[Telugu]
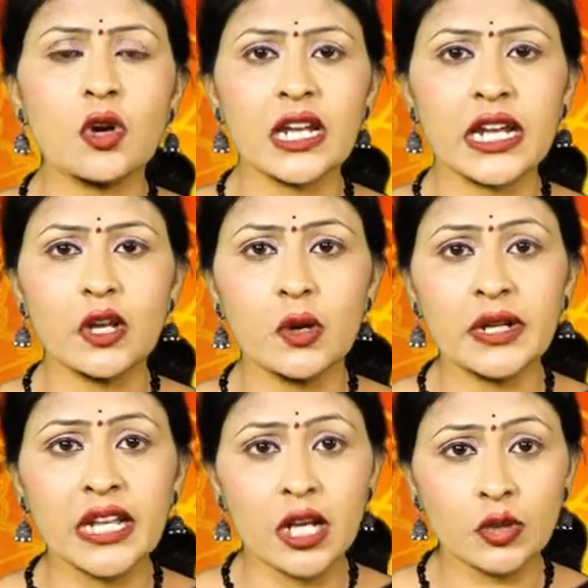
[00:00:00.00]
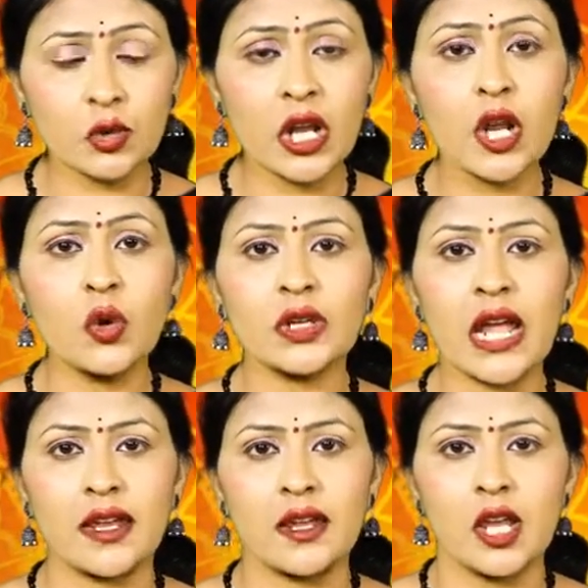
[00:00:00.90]
కోట్ల కిలోమీటర్ల దూరంలో
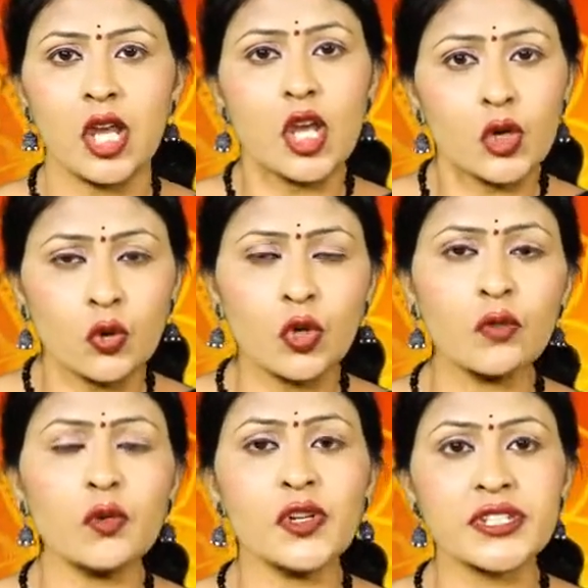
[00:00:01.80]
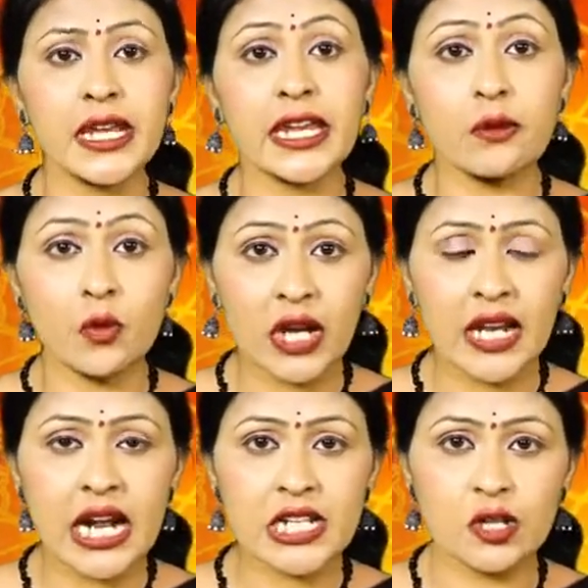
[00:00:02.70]
ఉన్నాయి గురువు శని
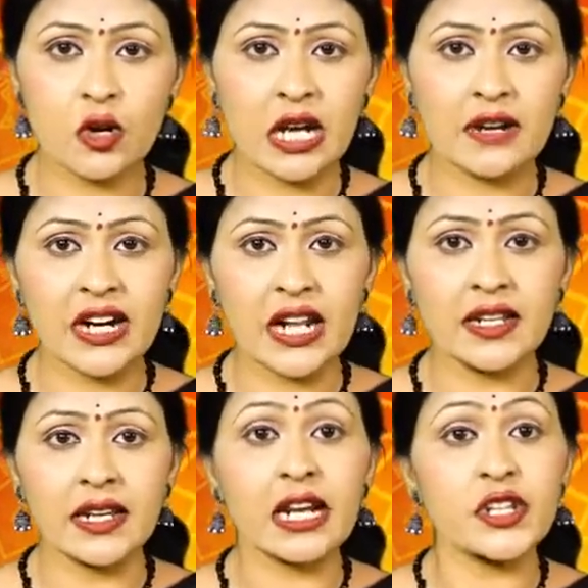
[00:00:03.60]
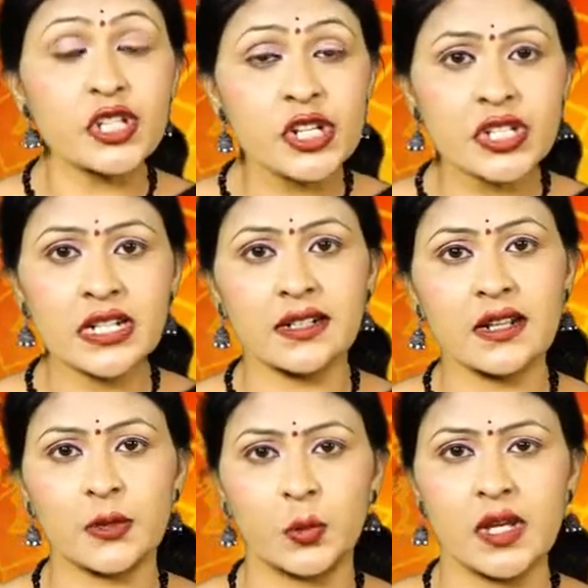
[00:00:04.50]
ఒకే రాశిలో కలవడాన్ని కంజంక్షన్
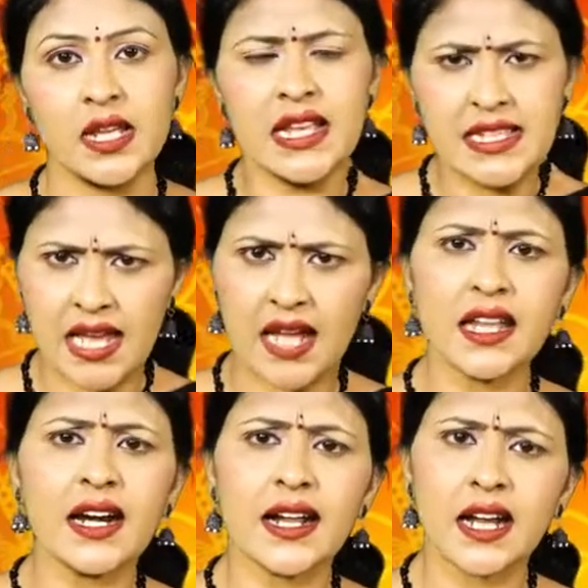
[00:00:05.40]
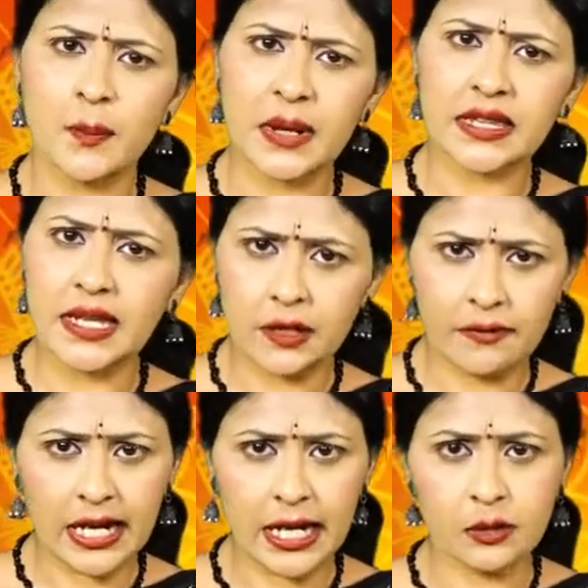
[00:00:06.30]
అంటారు సాధారణంగా ప్రతి
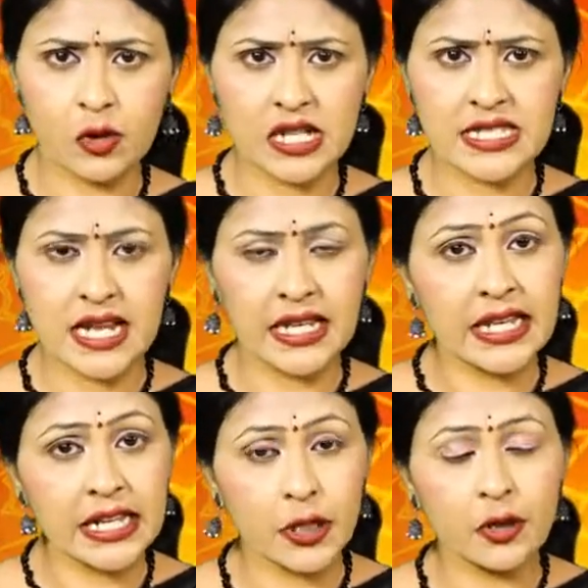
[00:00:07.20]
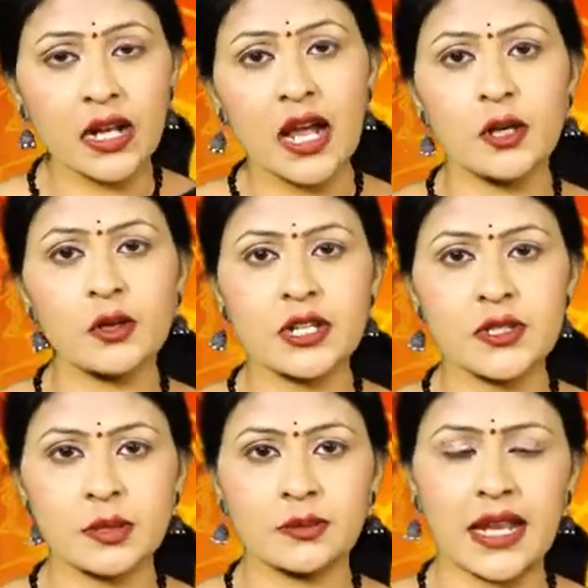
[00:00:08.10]
ఇరవై ఏళ్లకు ఒకసారి ఈ రెండు గ్రహాలు
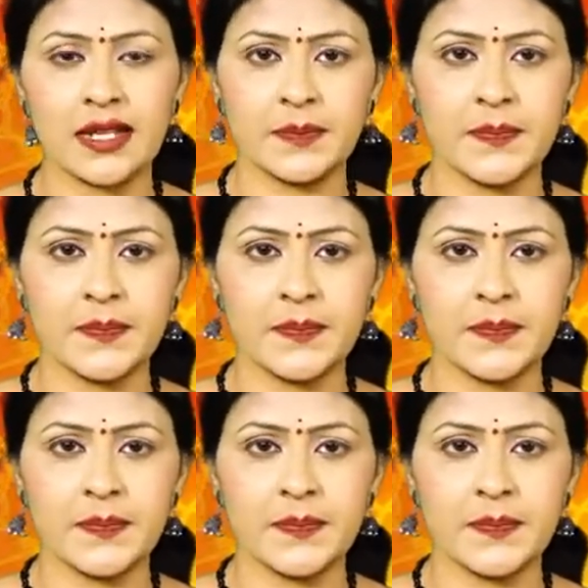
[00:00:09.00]
కలుస్తుంటాయి